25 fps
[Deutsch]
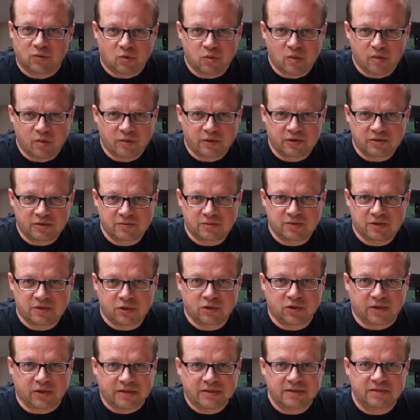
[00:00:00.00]
machen wir mal ganz was
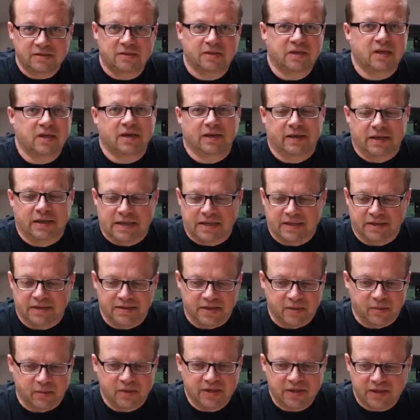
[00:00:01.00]
anderes,
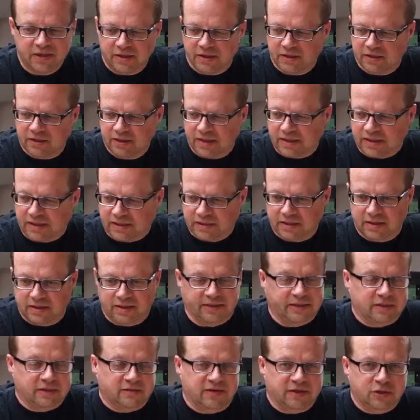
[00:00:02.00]
nämlich ein
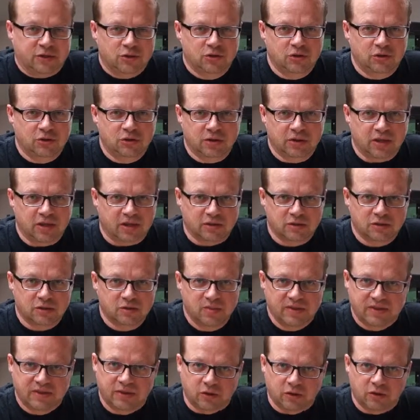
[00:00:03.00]
kleines Werkstück aus
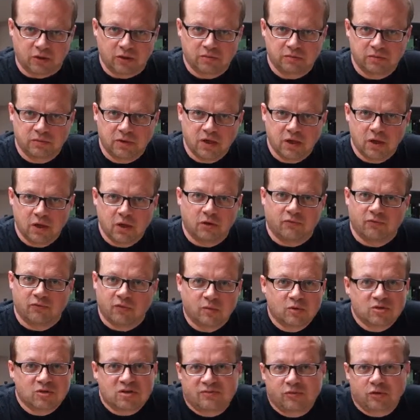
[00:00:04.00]
Metall, wo
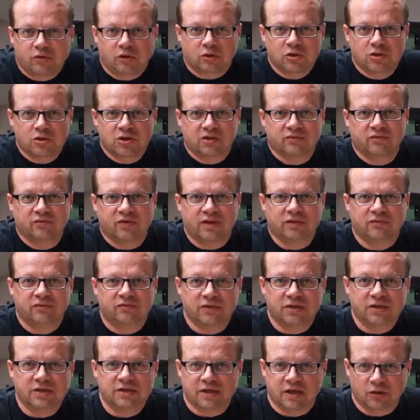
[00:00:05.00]
wir uns einfach anschauen werden,
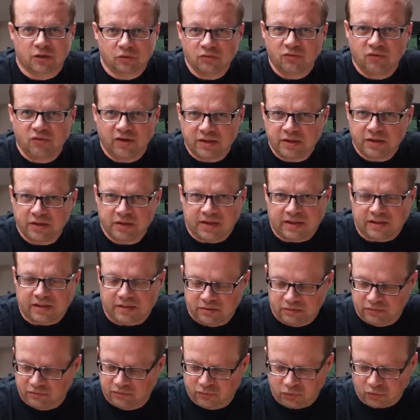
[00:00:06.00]
wie diese
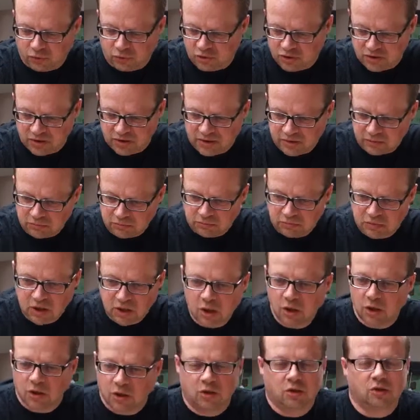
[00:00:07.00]
Grundfertigkeiten funktionieren
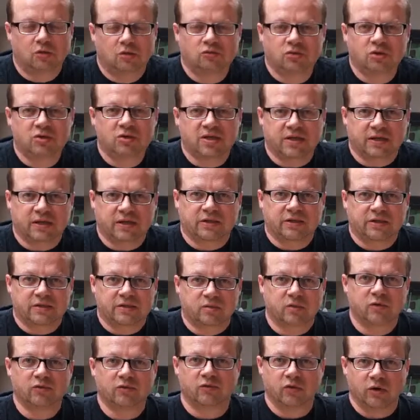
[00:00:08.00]
und die zeige ich das
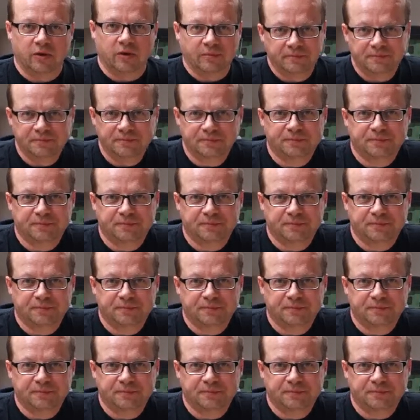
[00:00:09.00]
einmal vor.